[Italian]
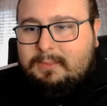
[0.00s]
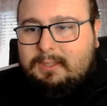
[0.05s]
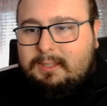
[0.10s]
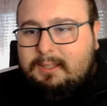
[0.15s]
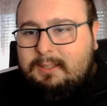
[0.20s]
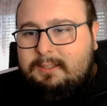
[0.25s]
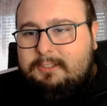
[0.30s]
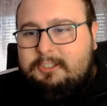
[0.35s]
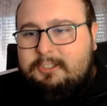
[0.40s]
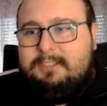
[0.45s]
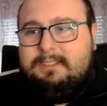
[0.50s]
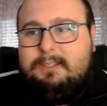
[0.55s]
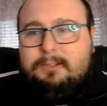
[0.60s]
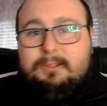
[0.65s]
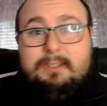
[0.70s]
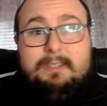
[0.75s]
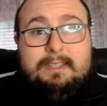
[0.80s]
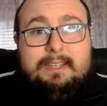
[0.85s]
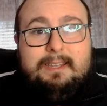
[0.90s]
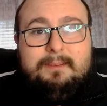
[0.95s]
c'è stato
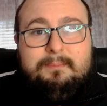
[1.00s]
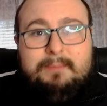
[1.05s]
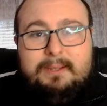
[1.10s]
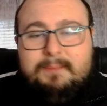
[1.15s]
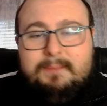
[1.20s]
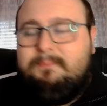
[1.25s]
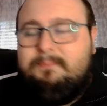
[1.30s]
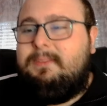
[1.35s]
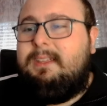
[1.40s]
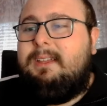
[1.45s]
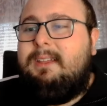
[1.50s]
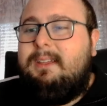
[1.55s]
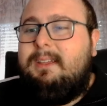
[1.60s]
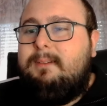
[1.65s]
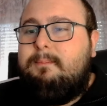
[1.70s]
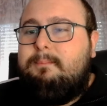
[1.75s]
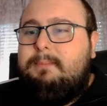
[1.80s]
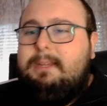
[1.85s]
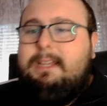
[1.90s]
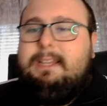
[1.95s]
il derby
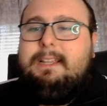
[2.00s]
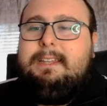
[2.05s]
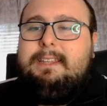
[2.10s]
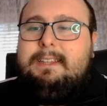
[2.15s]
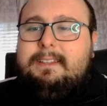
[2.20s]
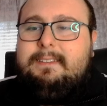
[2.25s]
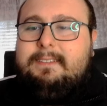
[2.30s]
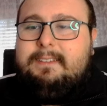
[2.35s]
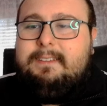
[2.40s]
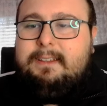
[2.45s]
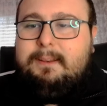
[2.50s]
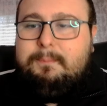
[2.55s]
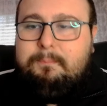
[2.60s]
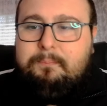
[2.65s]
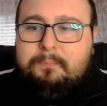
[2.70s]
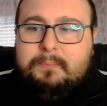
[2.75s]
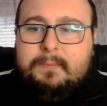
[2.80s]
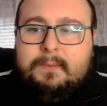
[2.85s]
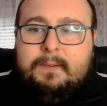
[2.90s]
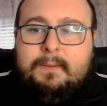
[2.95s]
Milan-Inter,